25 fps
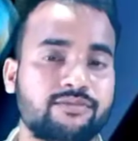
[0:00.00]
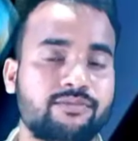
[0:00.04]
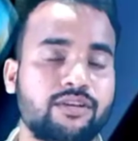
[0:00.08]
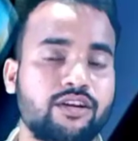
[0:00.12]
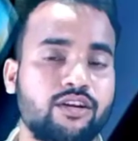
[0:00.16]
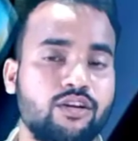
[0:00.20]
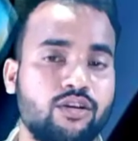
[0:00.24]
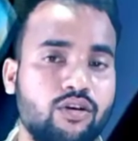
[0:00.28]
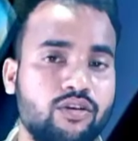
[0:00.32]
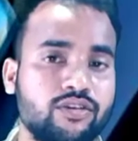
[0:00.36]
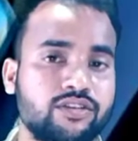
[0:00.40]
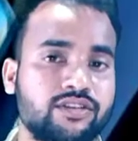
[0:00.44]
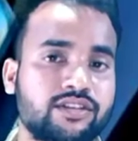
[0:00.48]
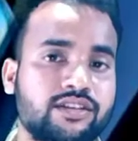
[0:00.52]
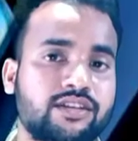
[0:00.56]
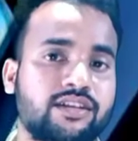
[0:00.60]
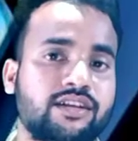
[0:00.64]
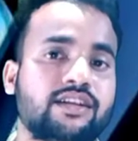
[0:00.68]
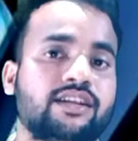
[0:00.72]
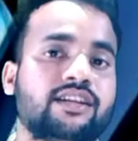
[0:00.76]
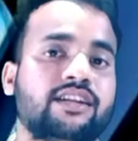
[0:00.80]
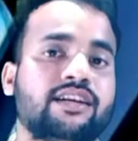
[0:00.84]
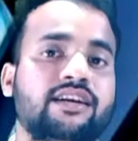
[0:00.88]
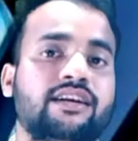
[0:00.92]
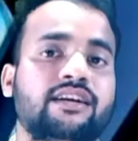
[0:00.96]
देश में लॉन्च
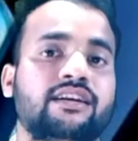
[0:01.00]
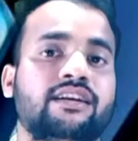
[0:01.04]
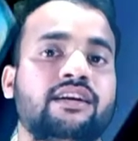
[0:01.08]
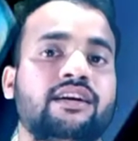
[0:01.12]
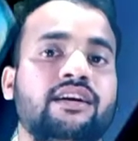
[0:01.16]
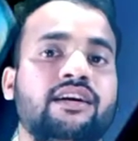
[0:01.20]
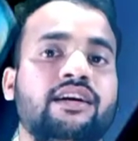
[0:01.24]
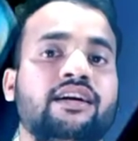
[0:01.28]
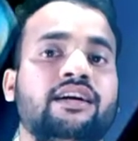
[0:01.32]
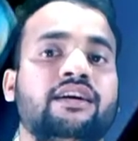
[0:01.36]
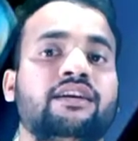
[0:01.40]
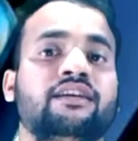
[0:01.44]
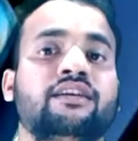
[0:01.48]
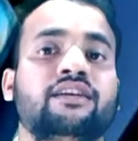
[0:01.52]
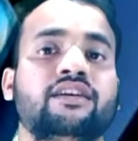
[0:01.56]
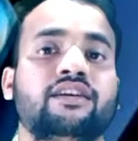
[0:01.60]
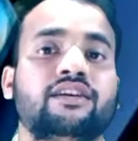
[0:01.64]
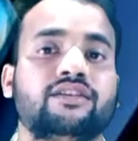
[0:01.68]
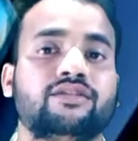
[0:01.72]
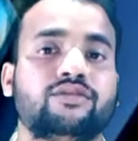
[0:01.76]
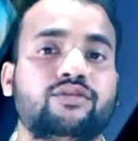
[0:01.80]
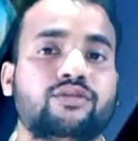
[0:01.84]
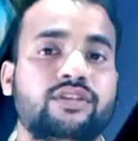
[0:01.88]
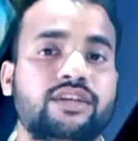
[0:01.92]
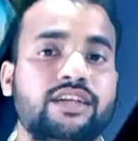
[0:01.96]
कर दिया गया है
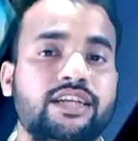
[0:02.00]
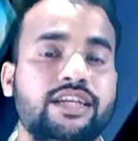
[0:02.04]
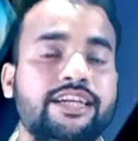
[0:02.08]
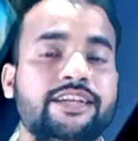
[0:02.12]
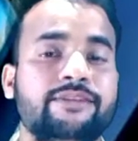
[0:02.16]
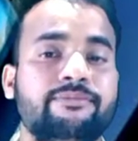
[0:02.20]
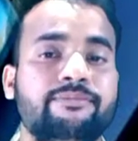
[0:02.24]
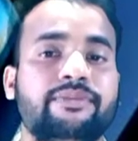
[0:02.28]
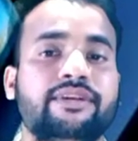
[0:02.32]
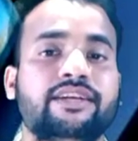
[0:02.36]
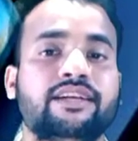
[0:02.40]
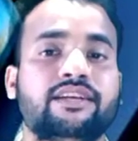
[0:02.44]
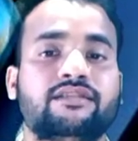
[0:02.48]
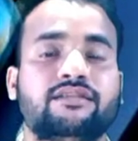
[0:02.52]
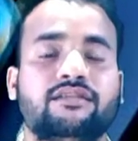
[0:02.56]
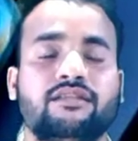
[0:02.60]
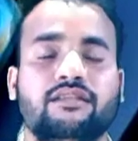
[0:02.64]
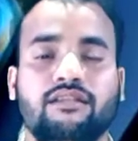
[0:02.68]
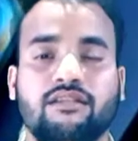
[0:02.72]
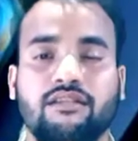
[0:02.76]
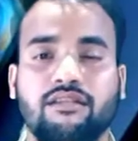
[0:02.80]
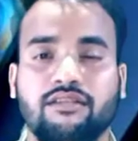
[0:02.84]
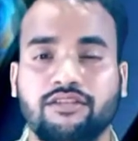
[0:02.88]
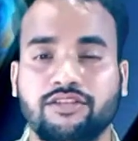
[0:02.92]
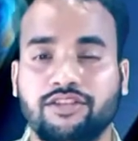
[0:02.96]
जो कि इन्फिनिक्स
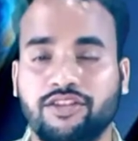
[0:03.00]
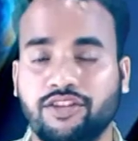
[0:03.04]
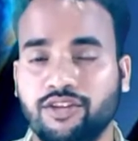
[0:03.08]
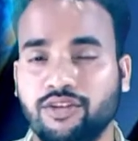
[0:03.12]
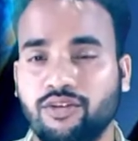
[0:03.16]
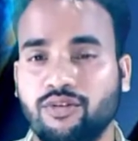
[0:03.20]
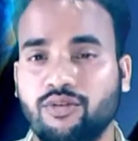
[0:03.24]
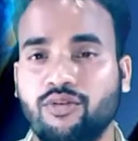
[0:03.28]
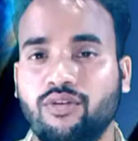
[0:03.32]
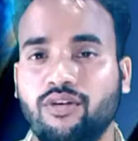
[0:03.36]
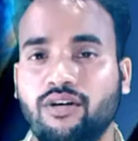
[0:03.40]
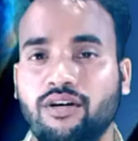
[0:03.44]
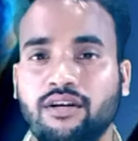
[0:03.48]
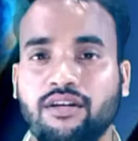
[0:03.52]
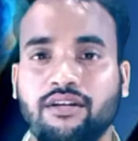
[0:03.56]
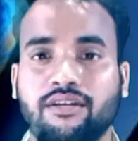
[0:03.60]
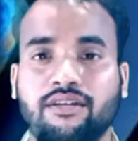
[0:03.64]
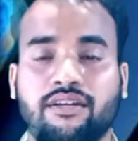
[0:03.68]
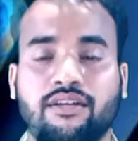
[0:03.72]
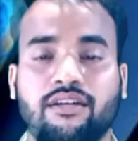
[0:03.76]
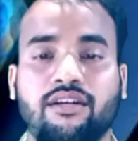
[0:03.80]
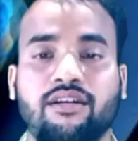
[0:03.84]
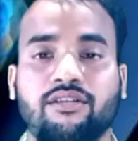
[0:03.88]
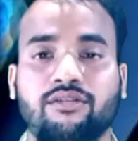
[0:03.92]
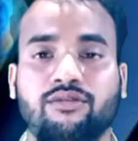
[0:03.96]
जीरो
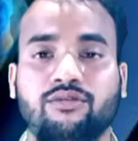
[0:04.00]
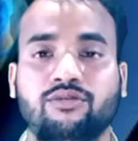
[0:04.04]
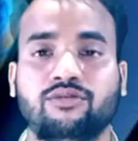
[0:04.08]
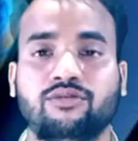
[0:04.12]
अल्ट्रा